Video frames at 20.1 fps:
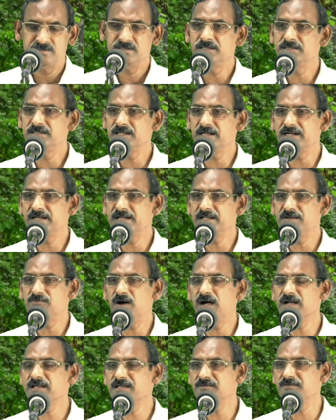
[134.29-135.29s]
ఎందుకంటే
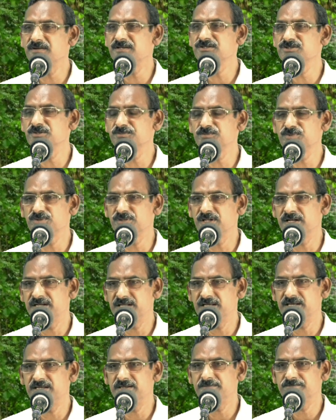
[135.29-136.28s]
వాక్యం ఏం
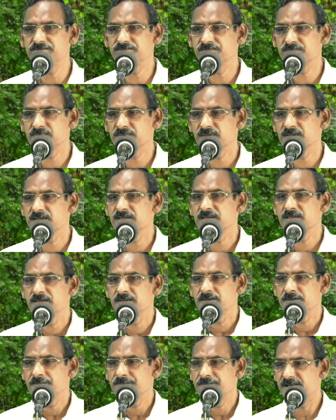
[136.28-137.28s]
చెప్తుందంటే
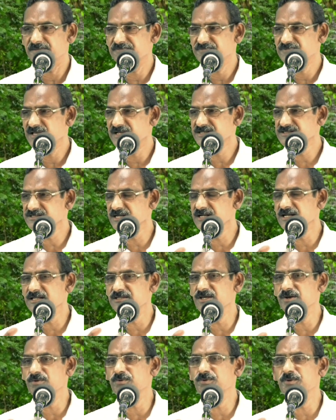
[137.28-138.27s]
ప్రత్యక్షంగా
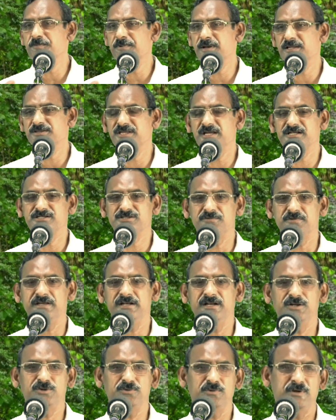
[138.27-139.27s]
దేవుడు
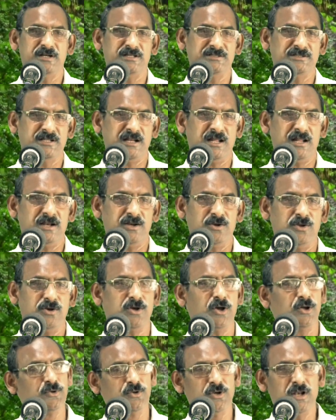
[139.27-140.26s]
ప్రత్యక్షమైనటువంటి దినాలలో
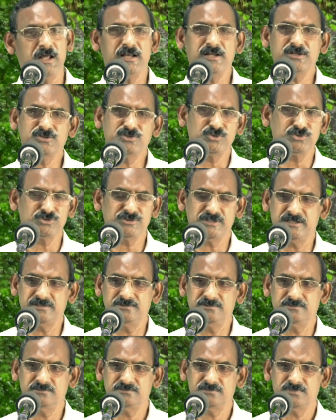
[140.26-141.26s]
కన్నులారా
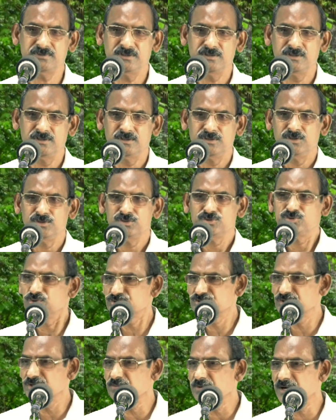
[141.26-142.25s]
చూశారు
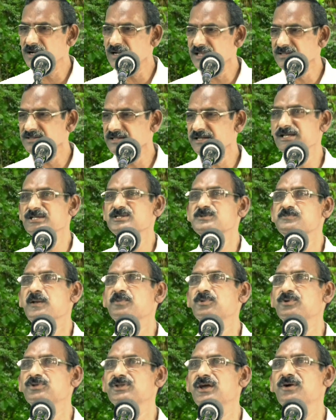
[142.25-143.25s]
చూసిన వాళ్ళందరూ
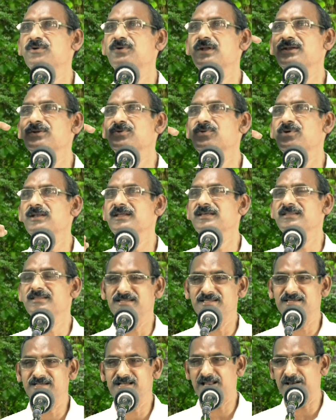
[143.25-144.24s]
యేసుప్రభుని దేవుడు అనుకోలేదు
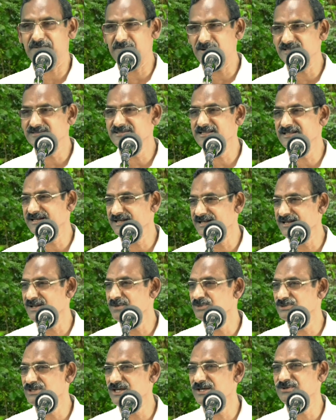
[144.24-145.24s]
అది కనబడితే నేను
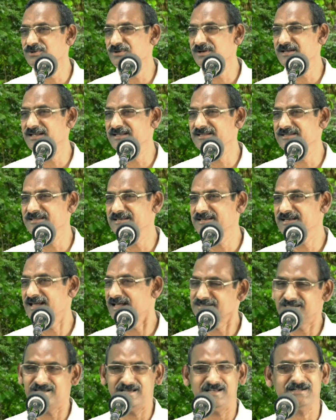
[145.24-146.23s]
నమ్ముతాను అనేది
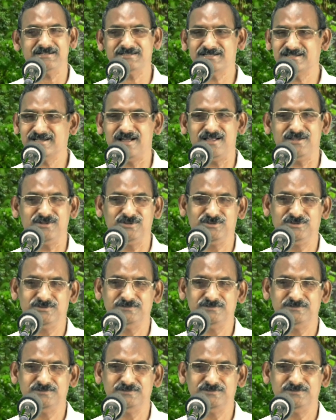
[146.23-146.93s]
అంత కరెక్ట్ కాదు